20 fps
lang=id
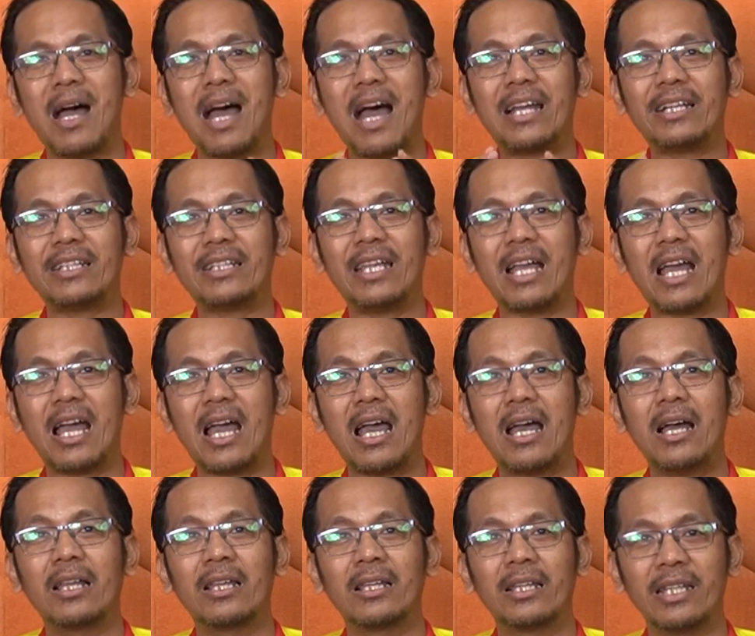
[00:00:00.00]

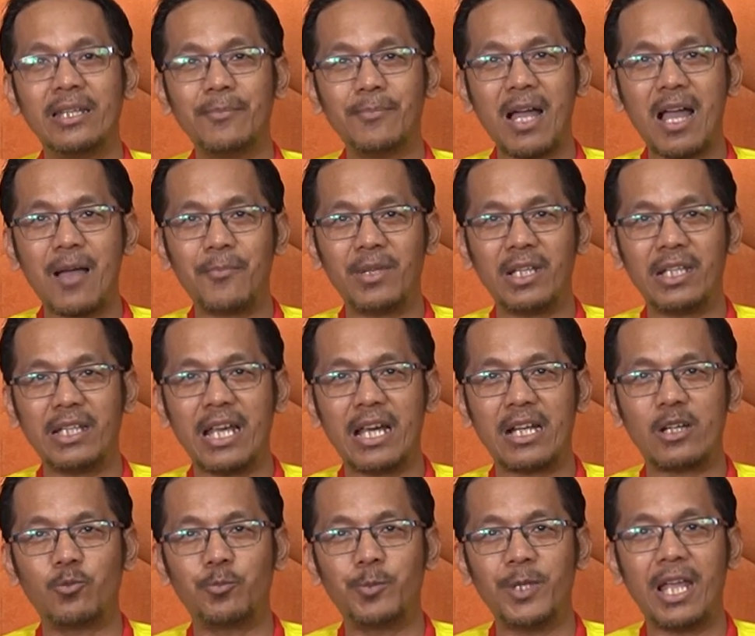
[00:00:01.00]
Maharnya 5
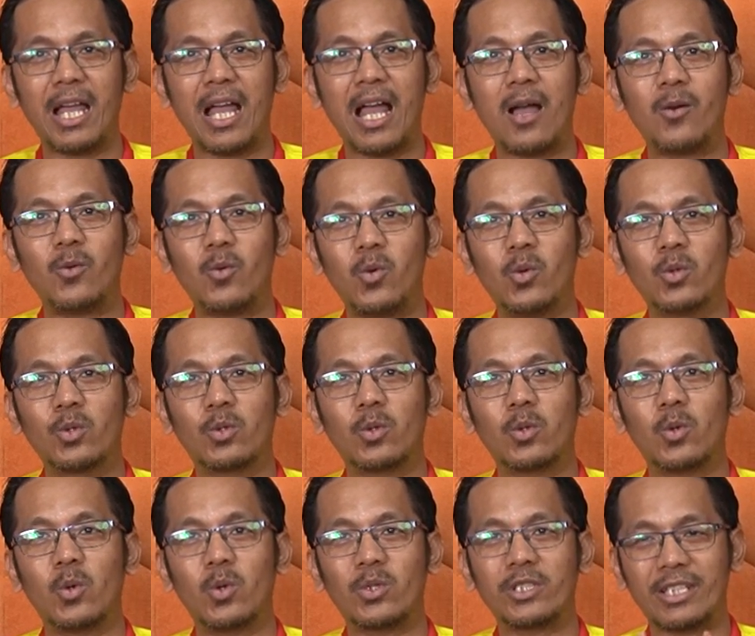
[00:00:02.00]
miliar rupiah
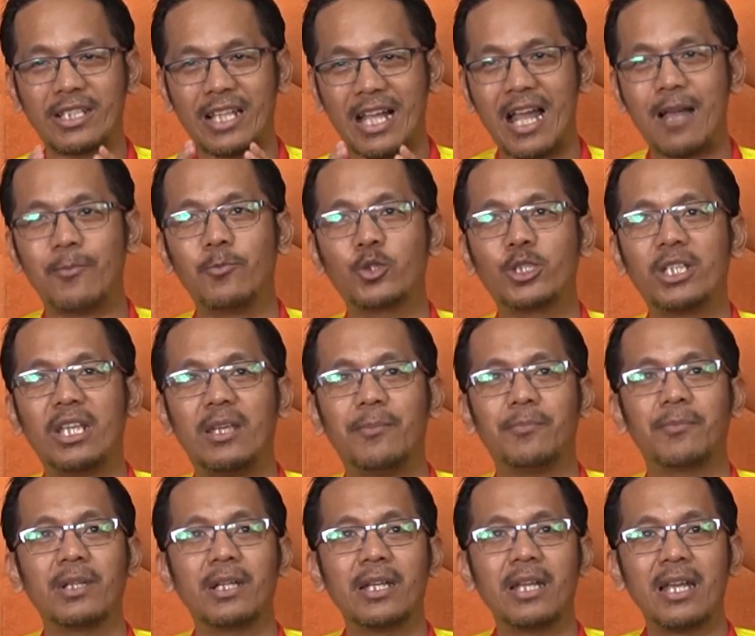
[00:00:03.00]
untuk setengah
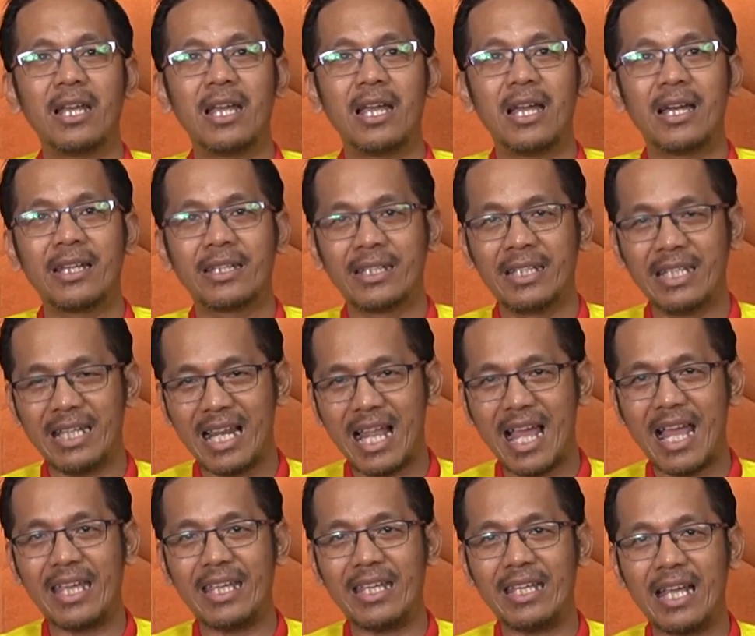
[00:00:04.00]
musim.
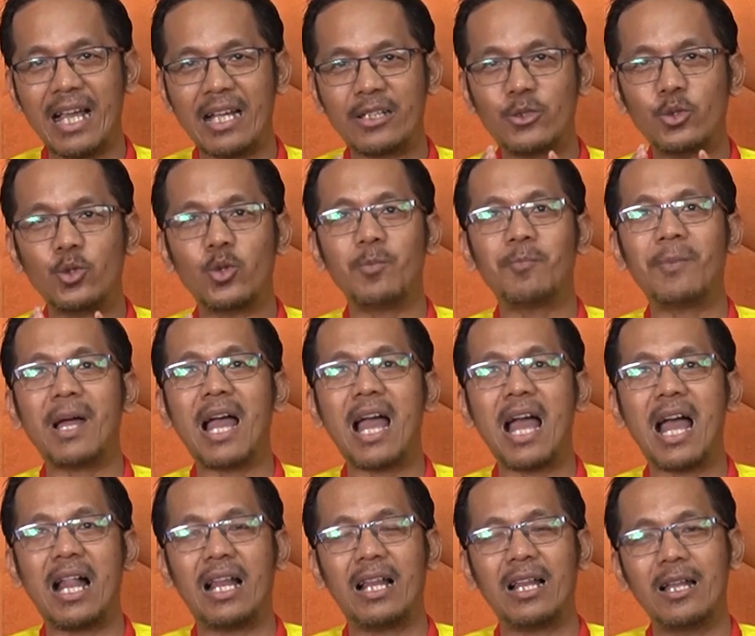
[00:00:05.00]
Nilai yang cukup
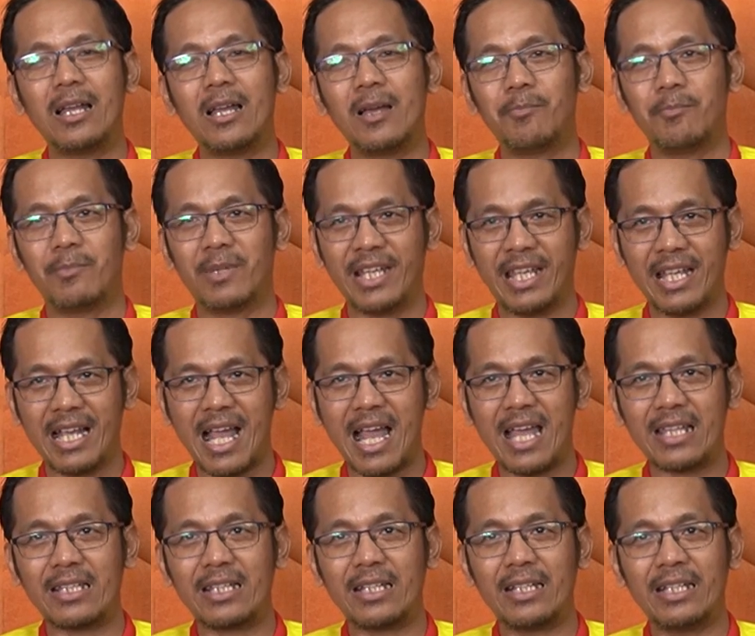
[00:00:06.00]
mahal
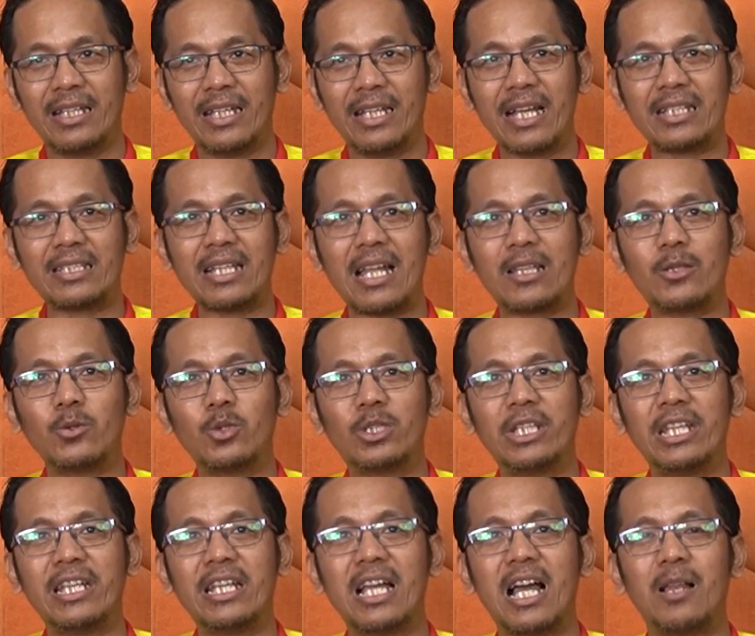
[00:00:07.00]
mengingat Liga 1
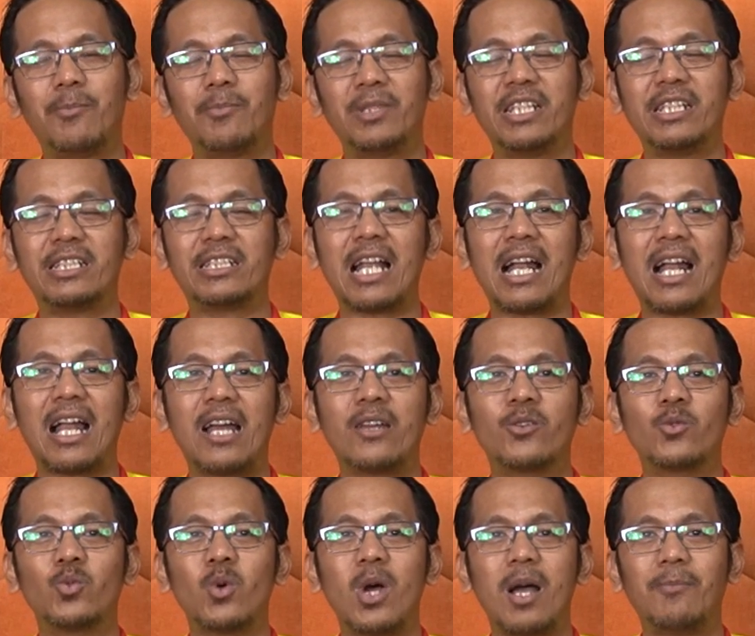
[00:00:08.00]
tinggal
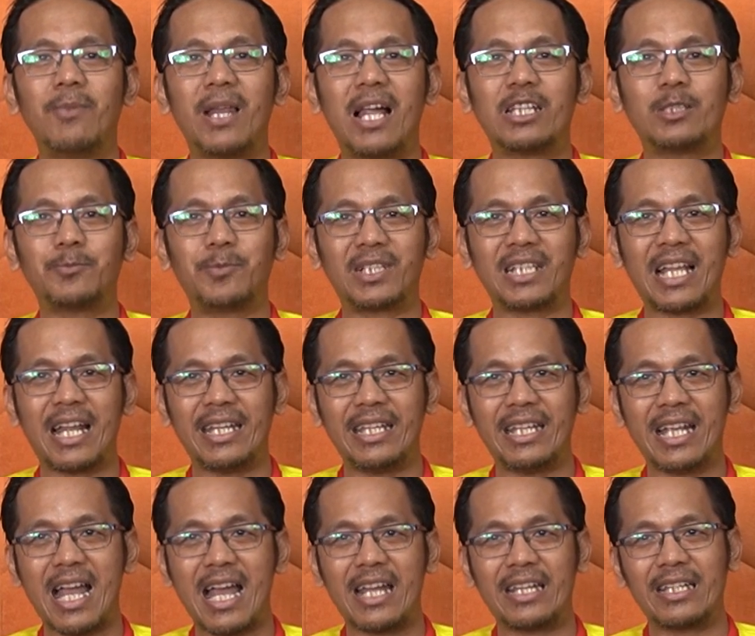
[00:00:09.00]
menyisakan 12
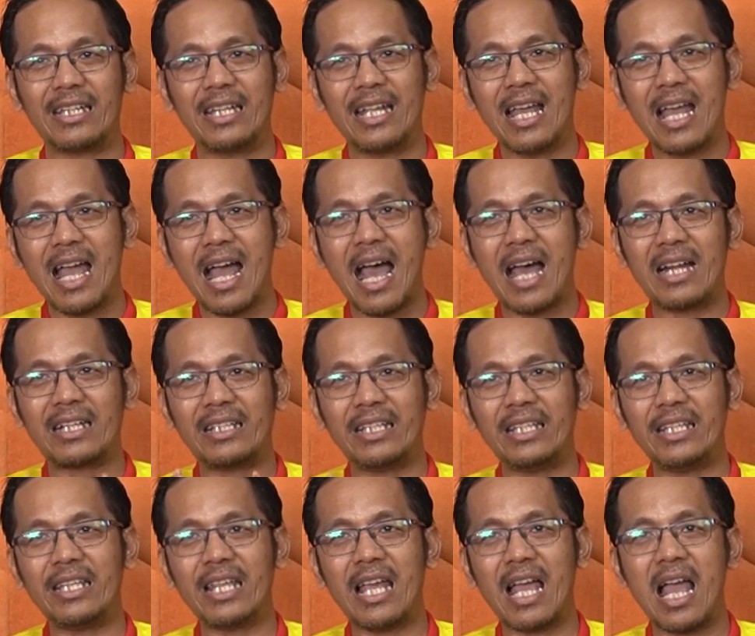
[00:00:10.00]
pertandingan.
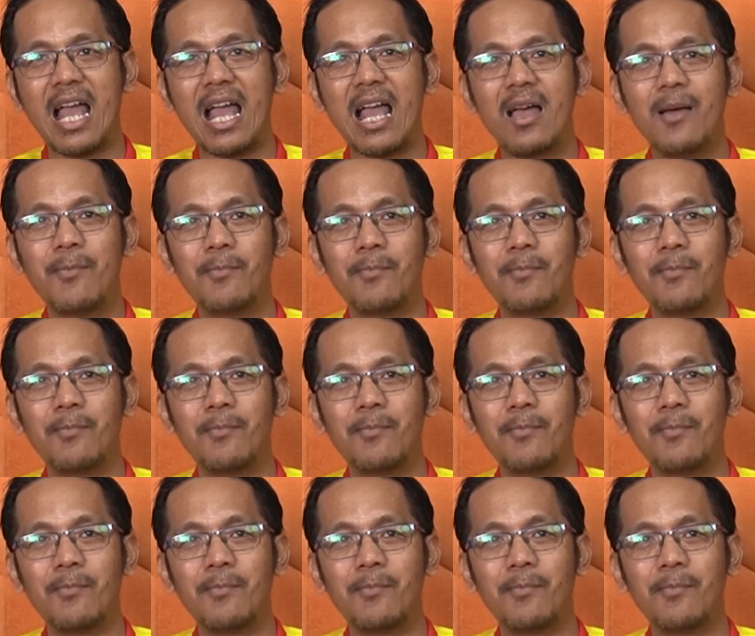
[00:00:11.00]
Artinya